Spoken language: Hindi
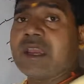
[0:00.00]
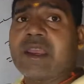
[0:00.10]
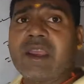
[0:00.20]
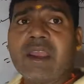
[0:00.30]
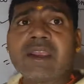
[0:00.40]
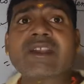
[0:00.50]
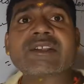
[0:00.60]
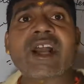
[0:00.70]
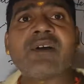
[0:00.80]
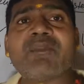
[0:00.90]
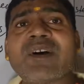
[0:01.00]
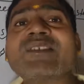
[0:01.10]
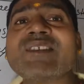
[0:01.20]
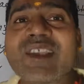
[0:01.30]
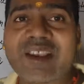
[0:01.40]
है इसका
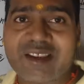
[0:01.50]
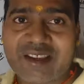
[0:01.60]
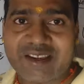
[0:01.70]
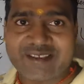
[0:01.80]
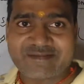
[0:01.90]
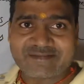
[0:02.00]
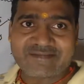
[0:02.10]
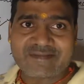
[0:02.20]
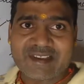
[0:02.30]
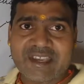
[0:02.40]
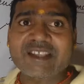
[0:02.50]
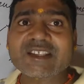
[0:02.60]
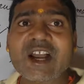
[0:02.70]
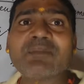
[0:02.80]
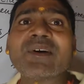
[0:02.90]
वंश एक के है
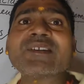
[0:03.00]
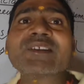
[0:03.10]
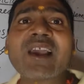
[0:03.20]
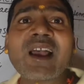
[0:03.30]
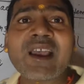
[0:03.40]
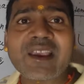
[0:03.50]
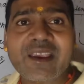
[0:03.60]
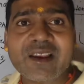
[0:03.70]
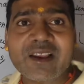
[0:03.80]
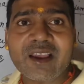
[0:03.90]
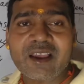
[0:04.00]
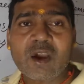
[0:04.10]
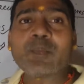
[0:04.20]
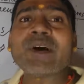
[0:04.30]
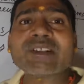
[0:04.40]
इसका वंश क्या है एक है
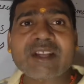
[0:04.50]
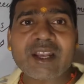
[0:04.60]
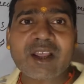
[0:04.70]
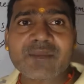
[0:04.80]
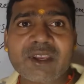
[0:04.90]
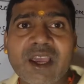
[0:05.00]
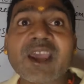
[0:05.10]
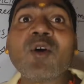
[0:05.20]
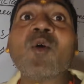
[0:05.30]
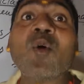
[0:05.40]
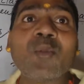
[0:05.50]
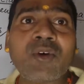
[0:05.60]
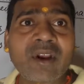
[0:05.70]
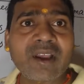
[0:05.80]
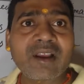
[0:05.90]
वंश का नाम क्या है
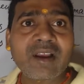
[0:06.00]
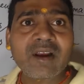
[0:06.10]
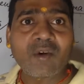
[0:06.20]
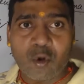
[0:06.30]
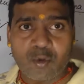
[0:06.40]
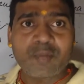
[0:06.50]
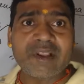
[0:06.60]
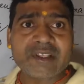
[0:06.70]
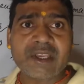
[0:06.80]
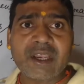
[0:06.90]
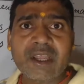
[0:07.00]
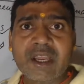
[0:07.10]
होमो है होमो वंश है